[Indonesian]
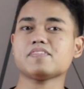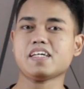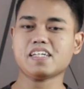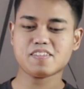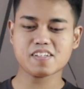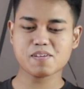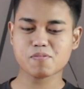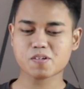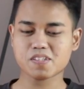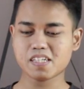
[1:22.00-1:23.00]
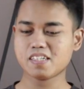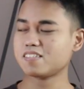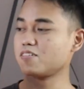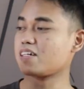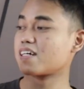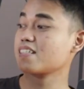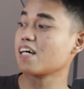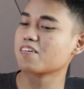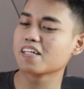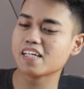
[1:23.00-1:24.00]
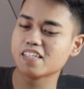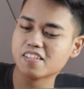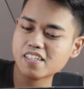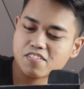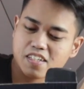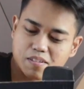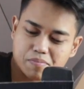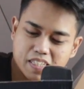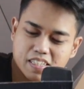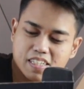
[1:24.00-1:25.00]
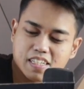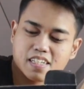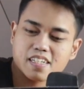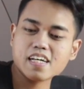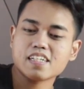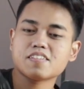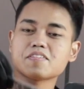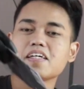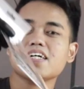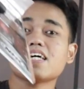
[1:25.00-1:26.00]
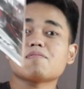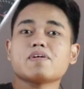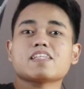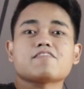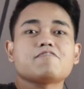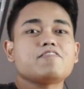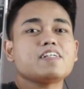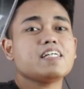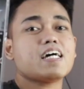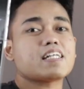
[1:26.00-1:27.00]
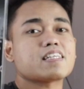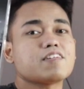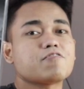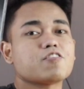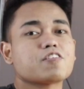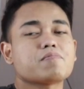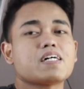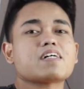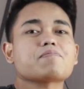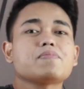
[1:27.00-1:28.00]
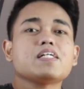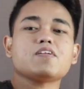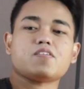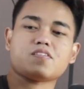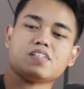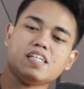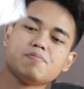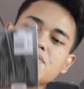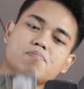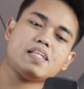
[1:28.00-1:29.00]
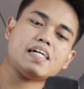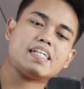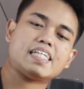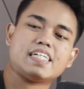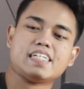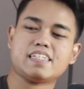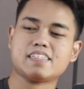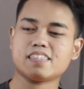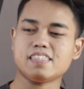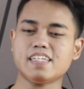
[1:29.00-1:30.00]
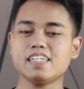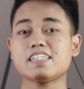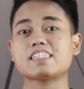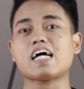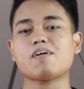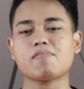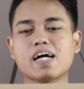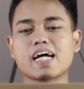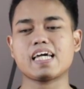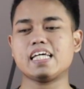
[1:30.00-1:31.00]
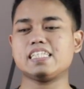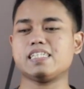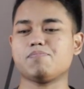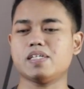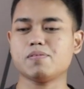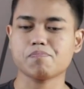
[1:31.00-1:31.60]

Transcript: ya itulah pokoknya surat sarung kayak gitu ya kurang lebih dan sudah dapat free anti fog merek Pinlock di pembeliannya jadi sama kayak GP